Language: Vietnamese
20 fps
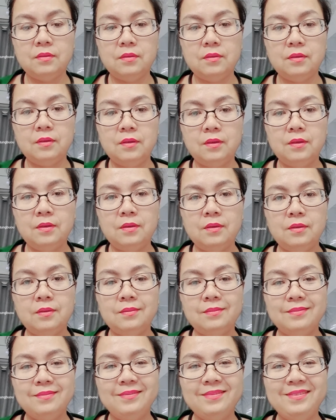tôi quên
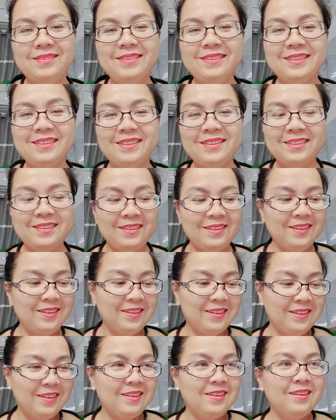chết mũi covid ba
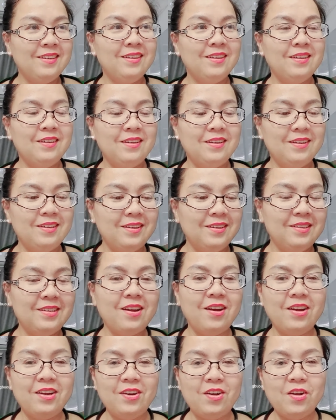mũi
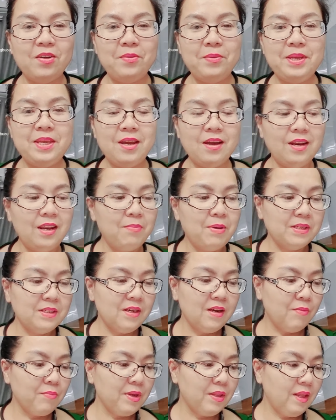rồi rồi bây giờ để bác sĩ
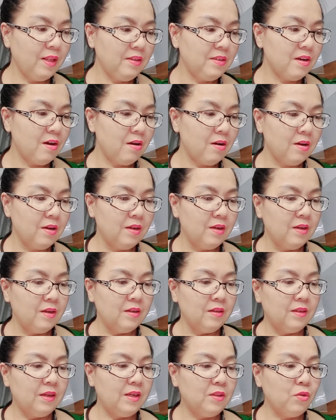ngọc giải thích cho
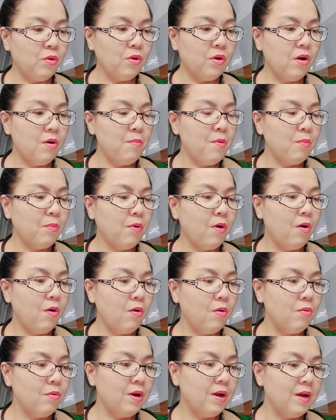thì dạ. tôi có một
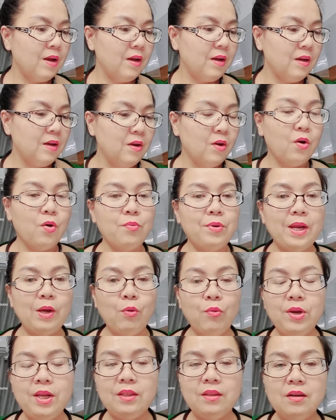cô à, cô này
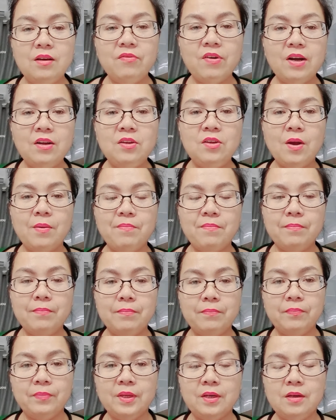có đi tư vấn dùm
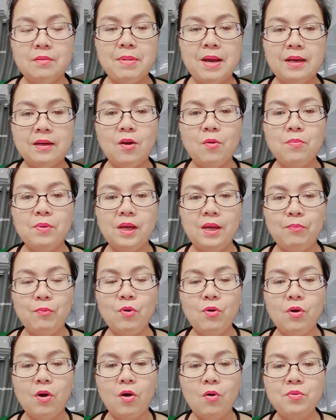người bạn đồng nghiệp
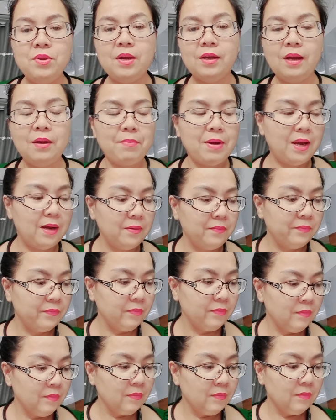của cổ nha các bạn
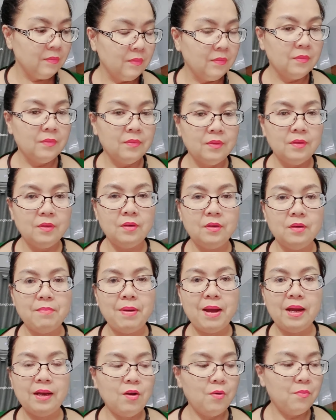người
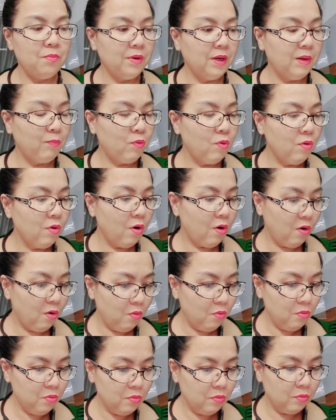bạn đồng nghiệp của cổ